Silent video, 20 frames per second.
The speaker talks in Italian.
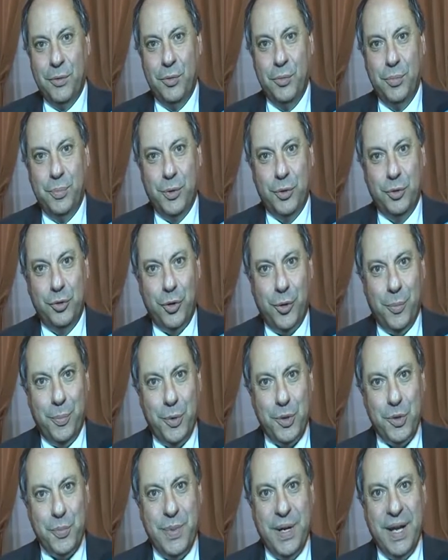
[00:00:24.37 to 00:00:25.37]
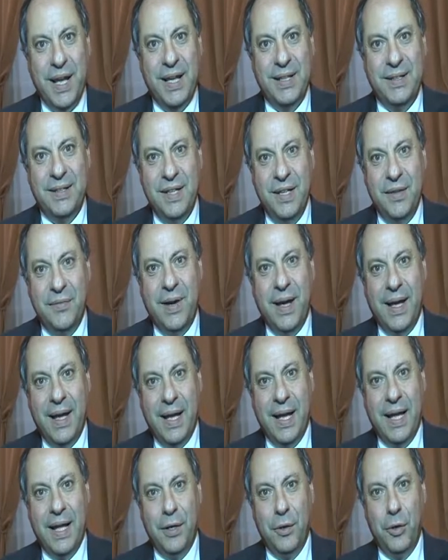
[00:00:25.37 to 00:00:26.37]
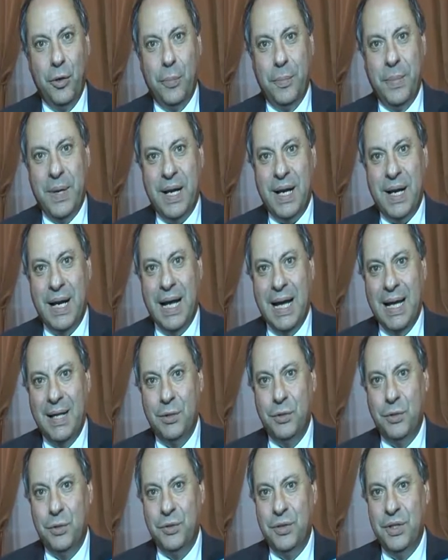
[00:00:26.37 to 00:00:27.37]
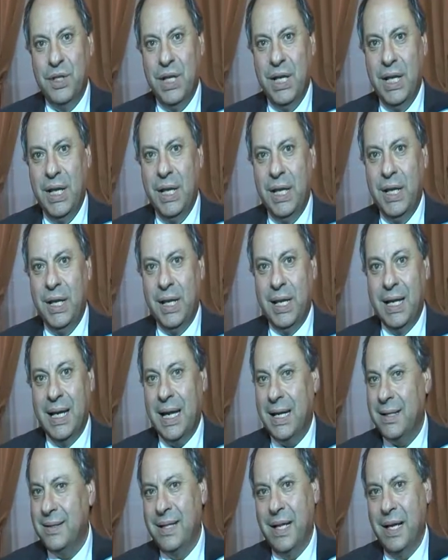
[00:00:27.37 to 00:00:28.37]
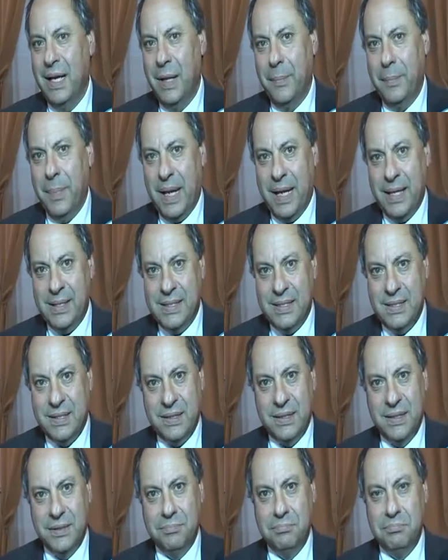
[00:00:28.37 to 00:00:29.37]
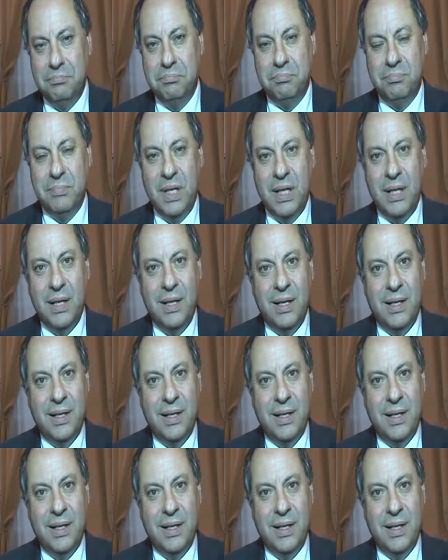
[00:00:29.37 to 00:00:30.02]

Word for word: un po' troppo sbrigativa hanno parlato di cartelle pazze. Mm,